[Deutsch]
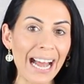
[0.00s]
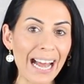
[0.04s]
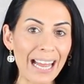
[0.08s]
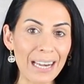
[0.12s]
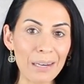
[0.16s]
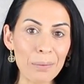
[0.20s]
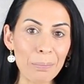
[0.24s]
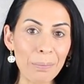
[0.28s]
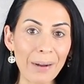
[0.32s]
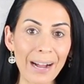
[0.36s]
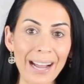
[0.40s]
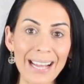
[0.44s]

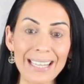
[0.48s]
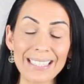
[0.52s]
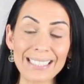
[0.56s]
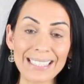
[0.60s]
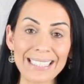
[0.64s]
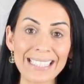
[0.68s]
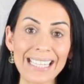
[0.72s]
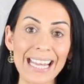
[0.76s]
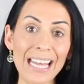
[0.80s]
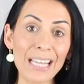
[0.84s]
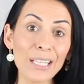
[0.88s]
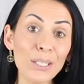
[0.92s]
alle
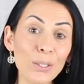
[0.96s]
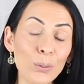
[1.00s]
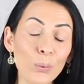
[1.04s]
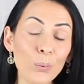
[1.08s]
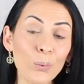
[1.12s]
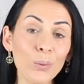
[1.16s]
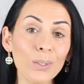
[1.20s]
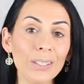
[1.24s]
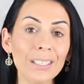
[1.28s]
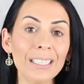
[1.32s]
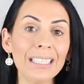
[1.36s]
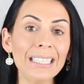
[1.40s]
beide sehr
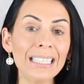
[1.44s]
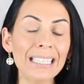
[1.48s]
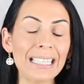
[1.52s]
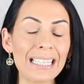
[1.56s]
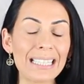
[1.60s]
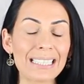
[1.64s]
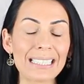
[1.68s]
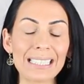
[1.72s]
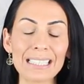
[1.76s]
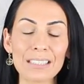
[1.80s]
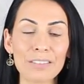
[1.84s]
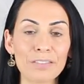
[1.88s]
jung,
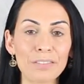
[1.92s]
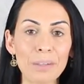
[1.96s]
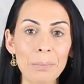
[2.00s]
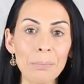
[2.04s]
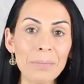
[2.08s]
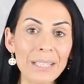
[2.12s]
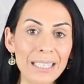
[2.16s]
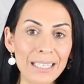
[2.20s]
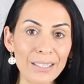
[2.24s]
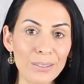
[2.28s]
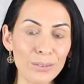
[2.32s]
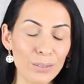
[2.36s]
es ist ein
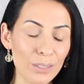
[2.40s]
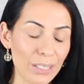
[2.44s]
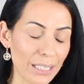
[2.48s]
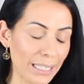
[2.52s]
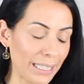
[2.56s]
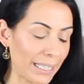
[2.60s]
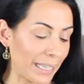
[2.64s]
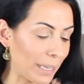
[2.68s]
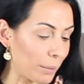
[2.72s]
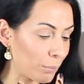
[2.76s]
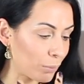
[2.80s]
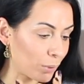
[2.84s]

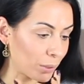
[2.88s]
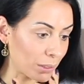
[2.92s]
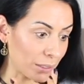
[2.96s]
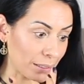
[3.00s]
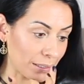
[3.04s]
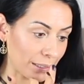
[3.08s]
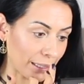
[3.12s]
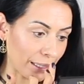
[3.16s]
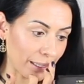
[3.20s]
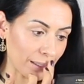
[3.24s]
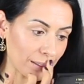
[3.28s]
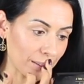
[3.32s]
Familienunternehmen und
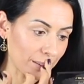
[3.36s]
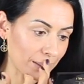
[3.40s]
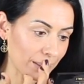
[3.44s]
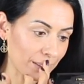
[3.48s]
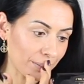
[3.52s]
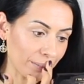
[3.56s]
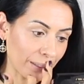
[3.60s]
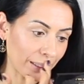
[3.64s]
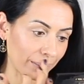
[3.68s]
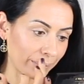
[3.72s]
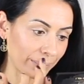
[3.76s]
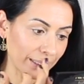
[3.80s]
also
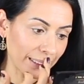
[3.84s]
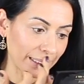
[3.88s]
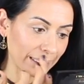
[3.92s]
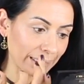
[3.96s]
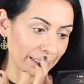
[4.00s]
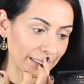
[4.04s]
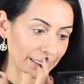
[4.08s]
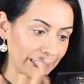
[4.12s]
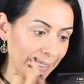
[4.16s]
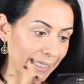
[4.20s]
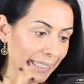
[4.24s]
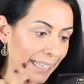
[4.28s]
es war
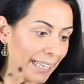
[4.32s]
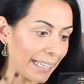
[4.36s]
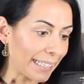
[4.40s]
wirklich